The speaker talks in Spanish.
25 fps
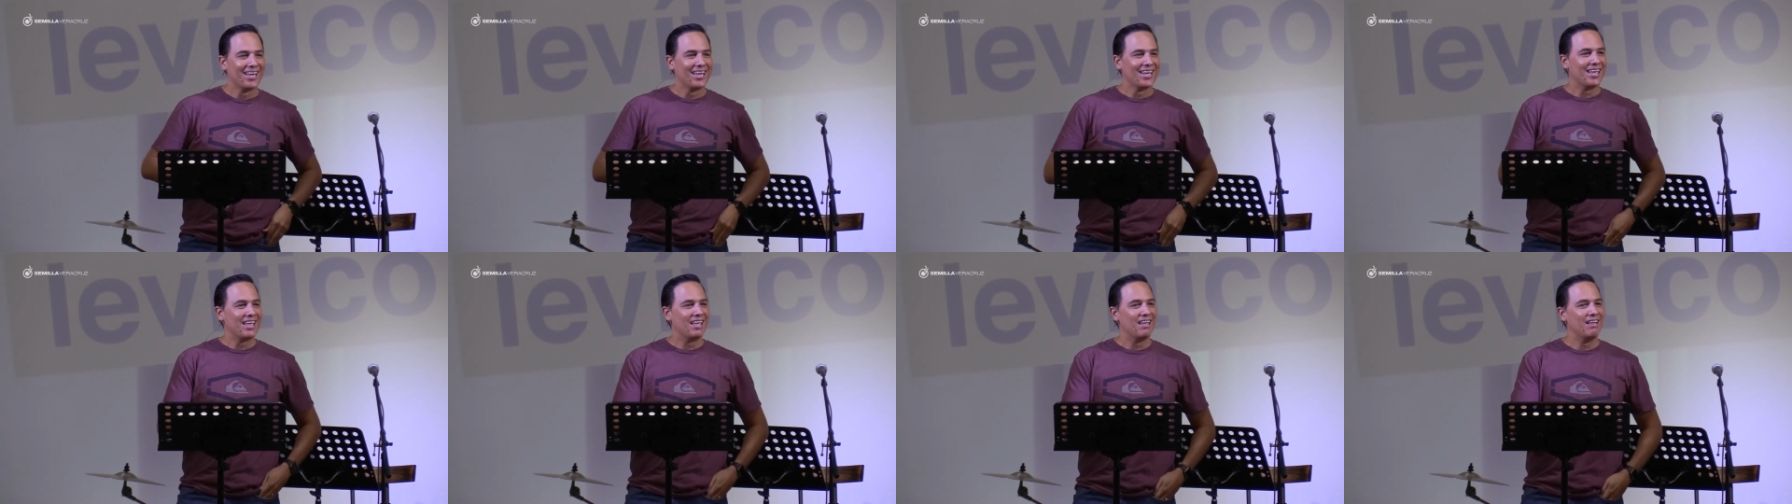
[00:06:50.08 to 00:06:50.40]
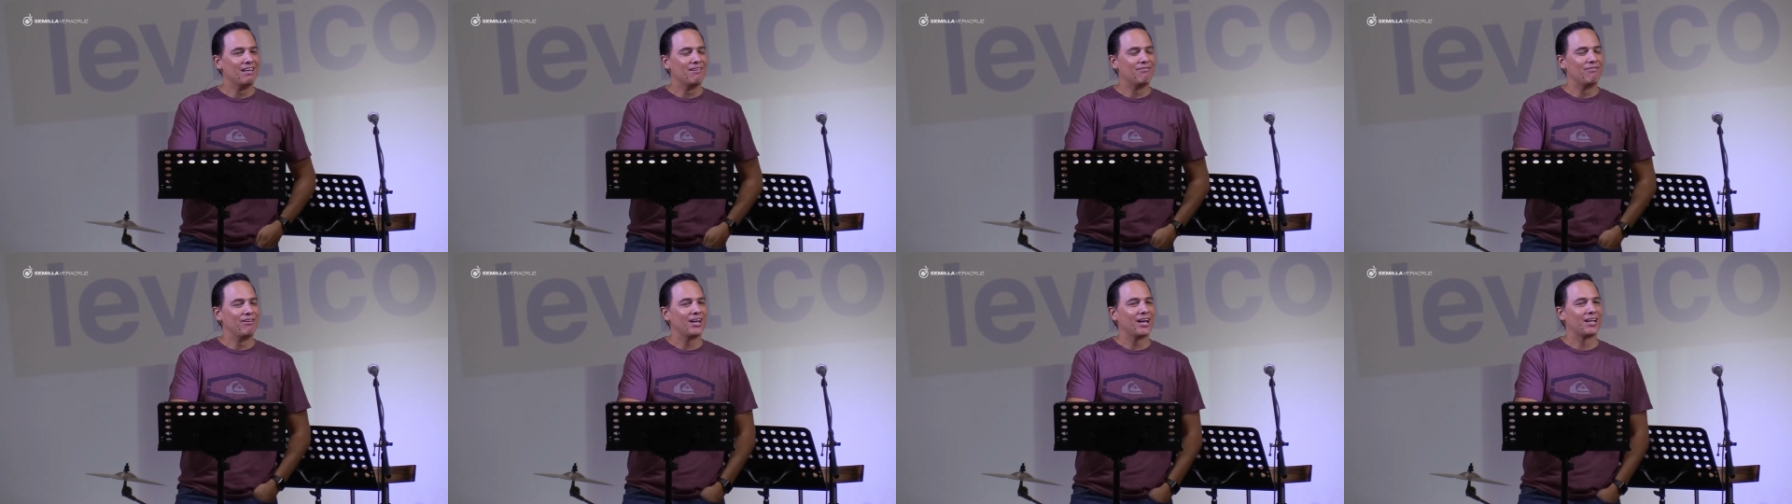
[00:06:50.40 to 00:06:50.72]

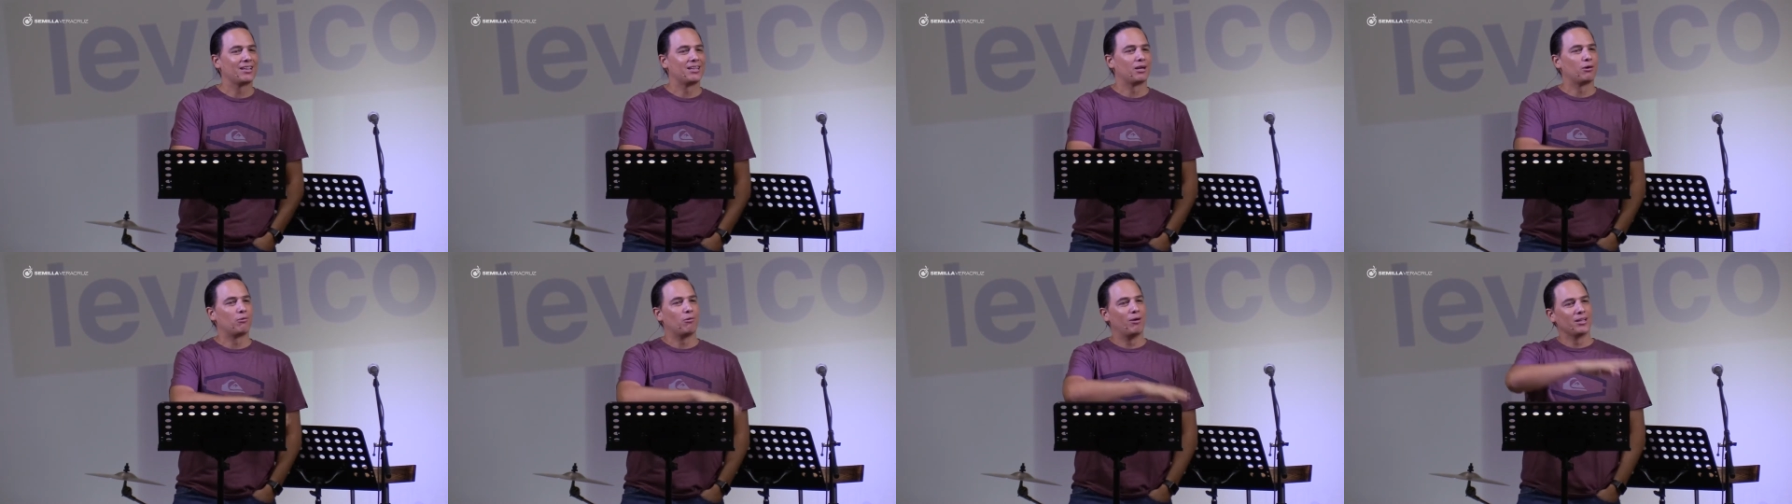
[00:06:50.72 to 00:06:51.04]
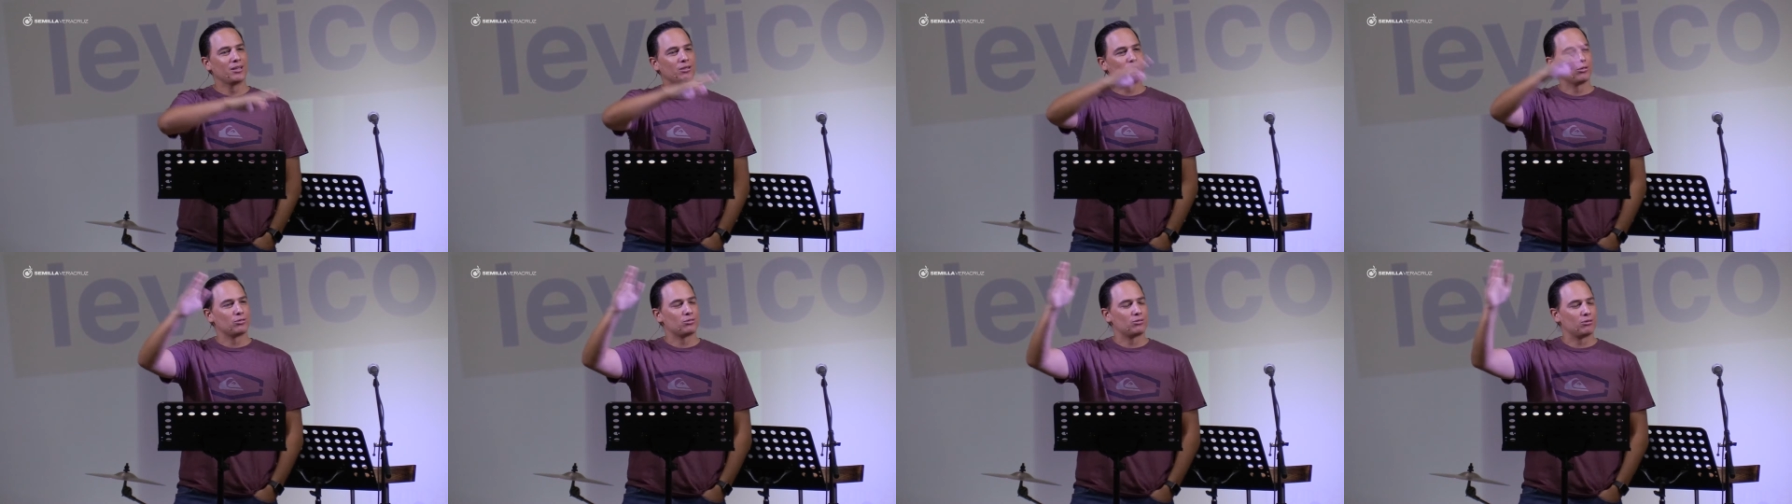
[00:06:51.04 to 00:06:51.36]
Y fíjate,
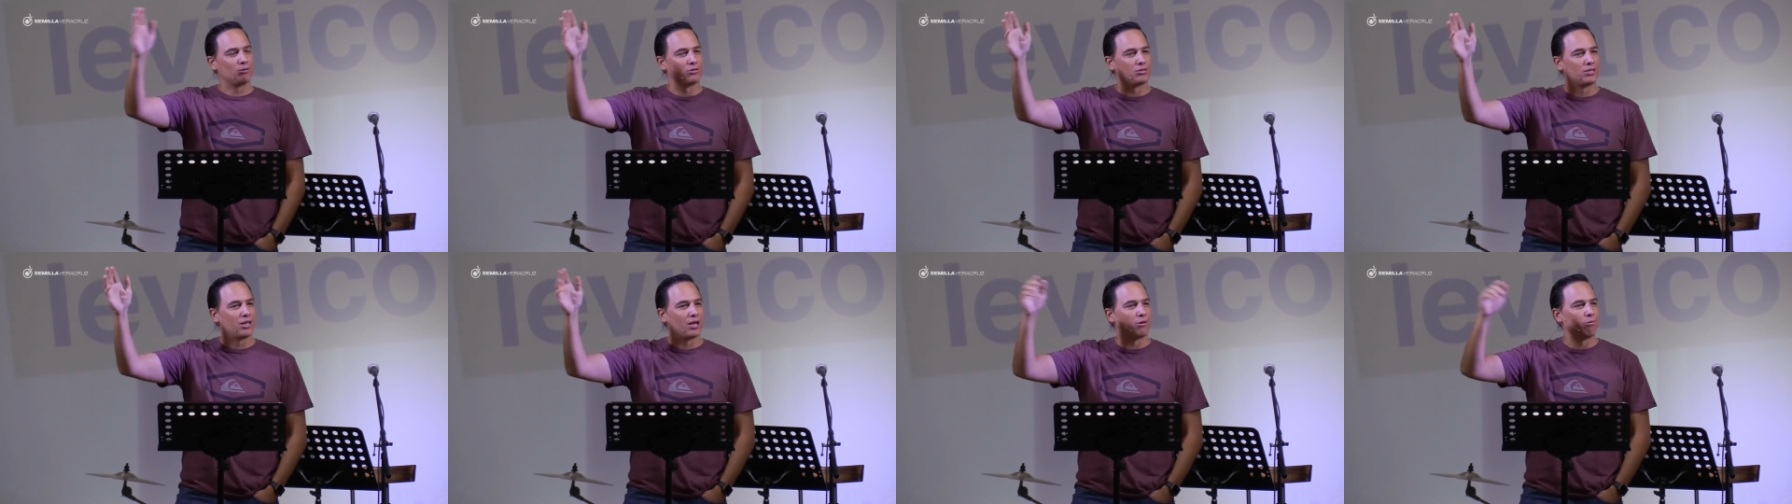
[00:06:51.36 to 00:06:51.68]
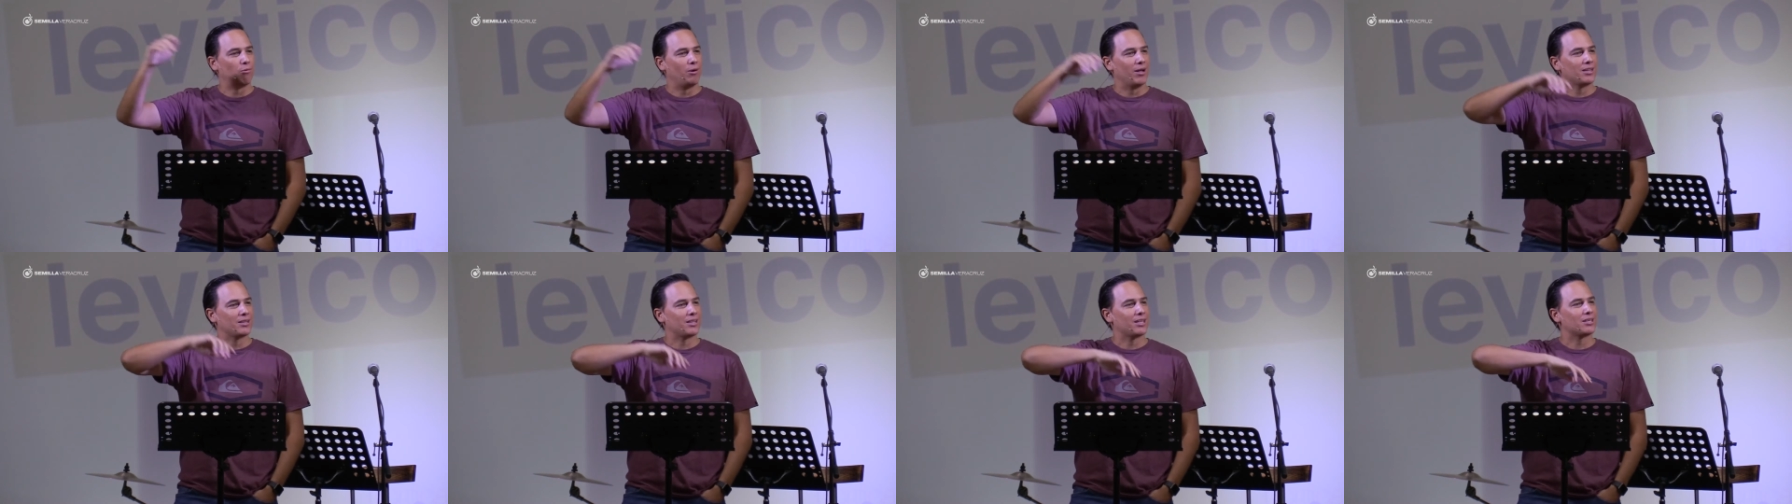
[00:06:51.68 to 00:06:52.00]
¿cuántos, o sea,
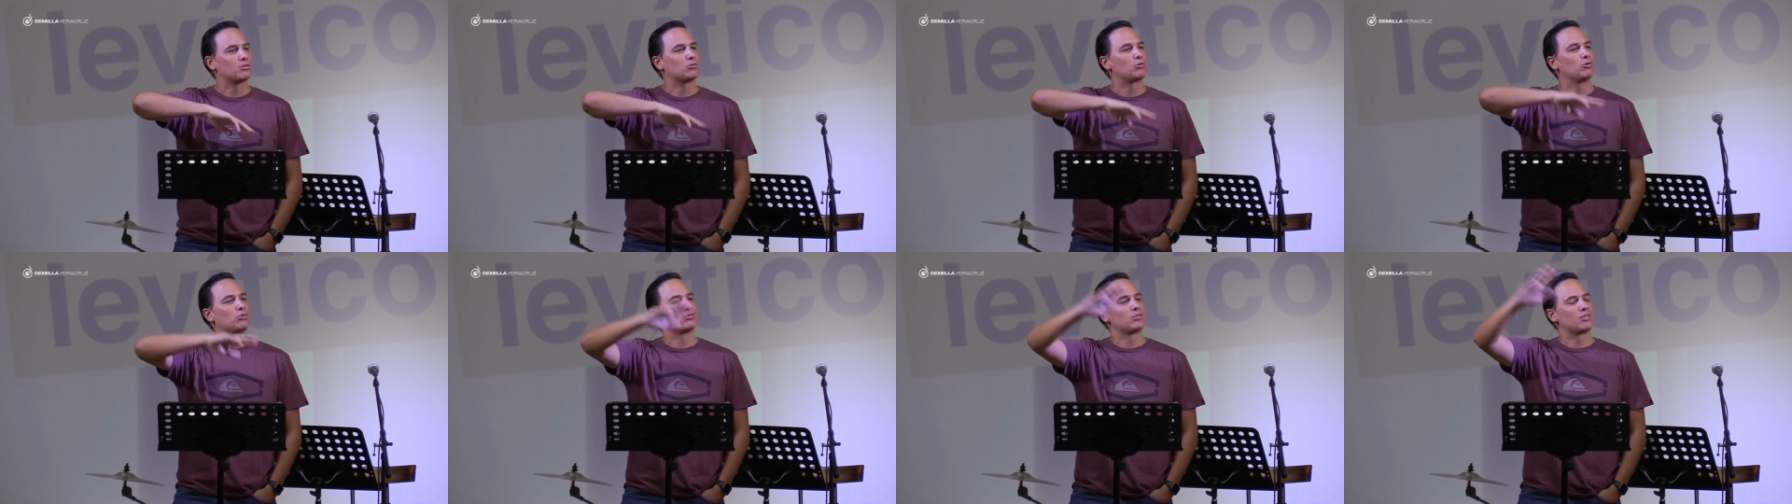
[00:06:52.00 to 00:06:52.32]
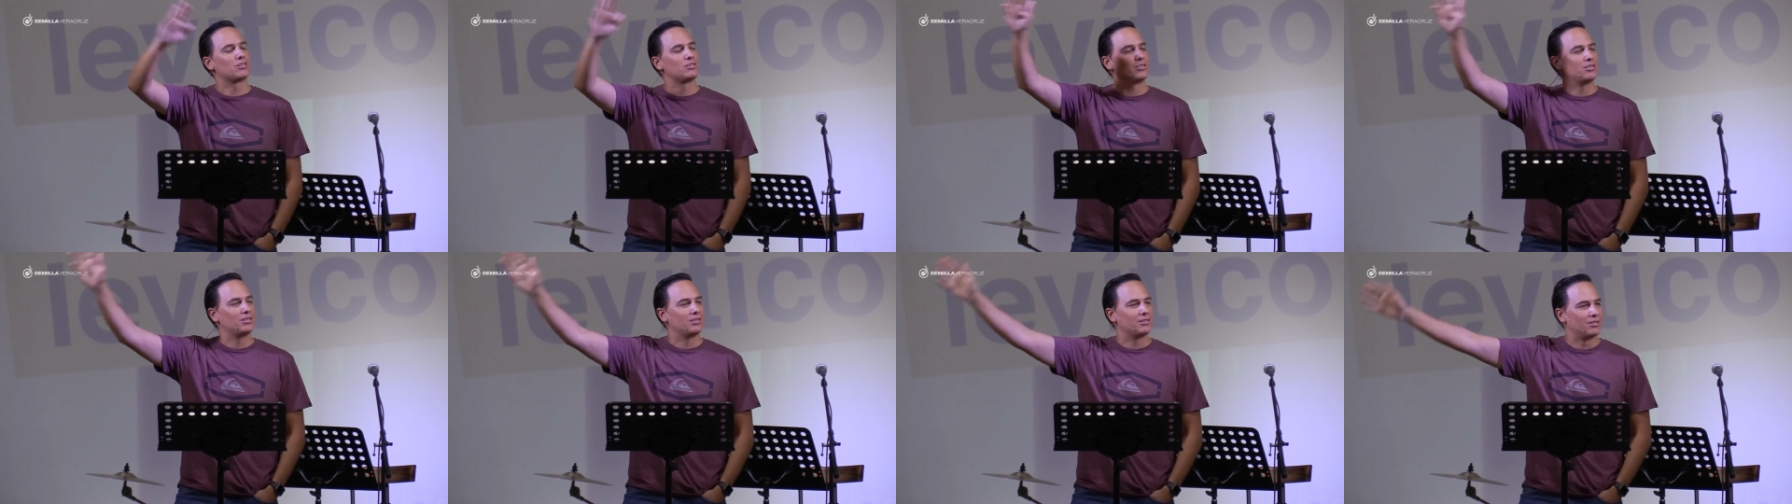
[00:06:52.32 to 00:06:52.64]
cuántas
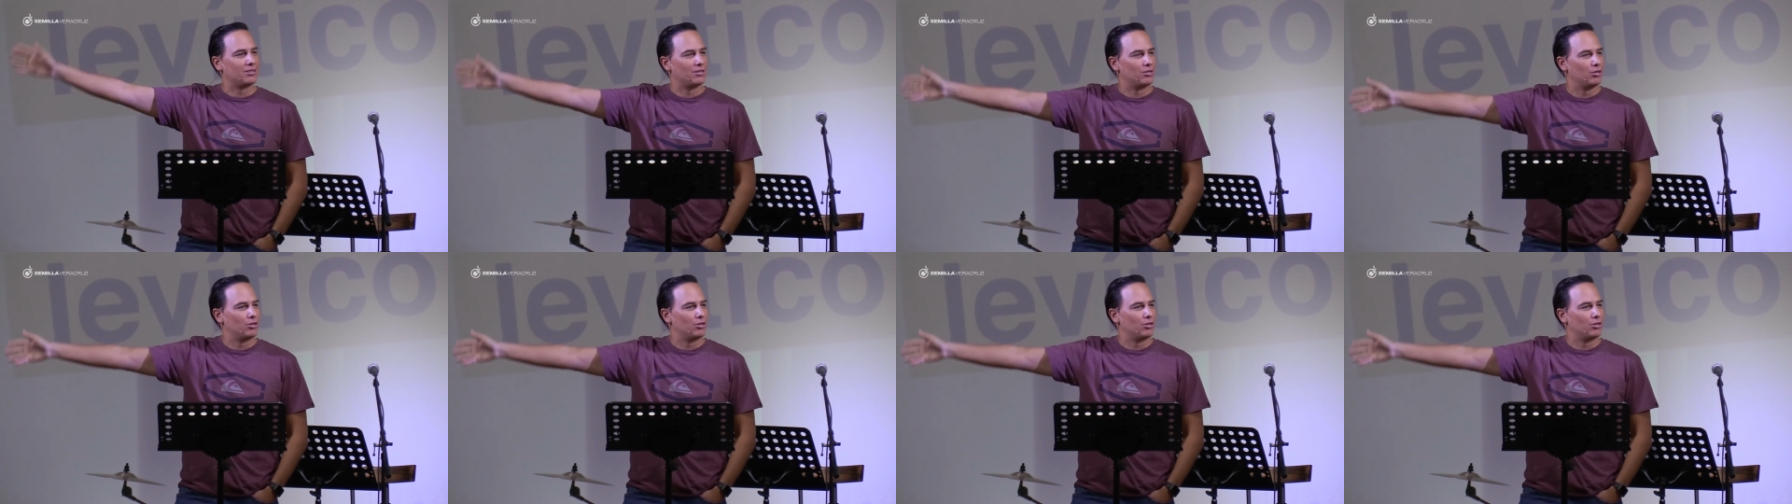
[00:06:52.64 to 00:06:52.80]
cosas